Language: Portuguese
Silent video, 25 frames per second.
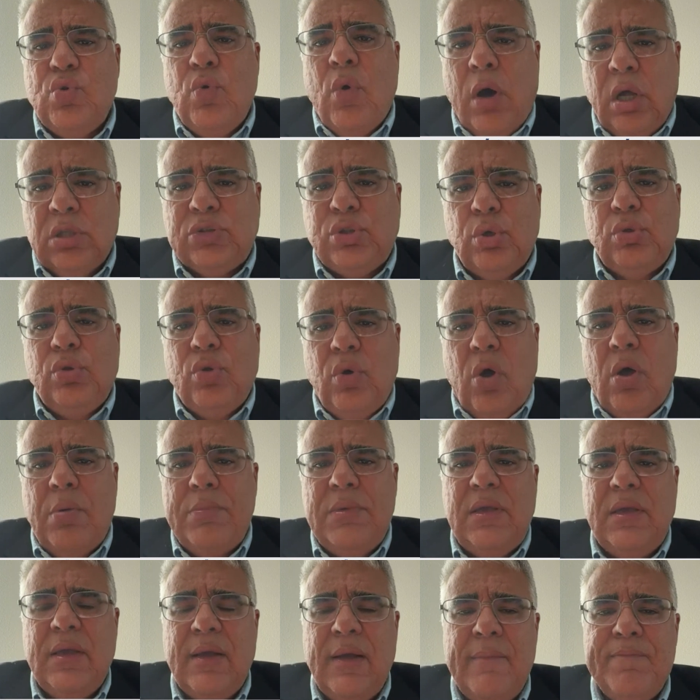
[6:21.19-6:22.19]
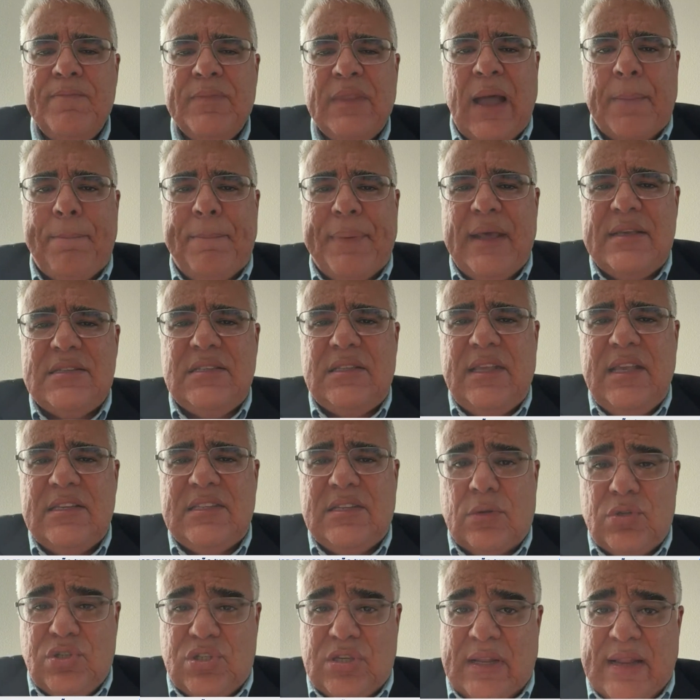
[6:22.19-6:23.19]
um outro nome na
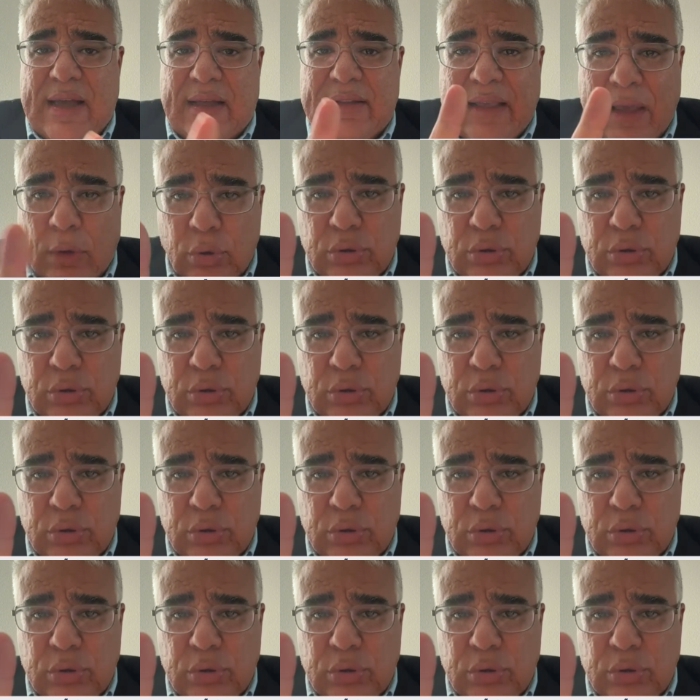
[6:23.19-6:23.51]
presidência do Senado.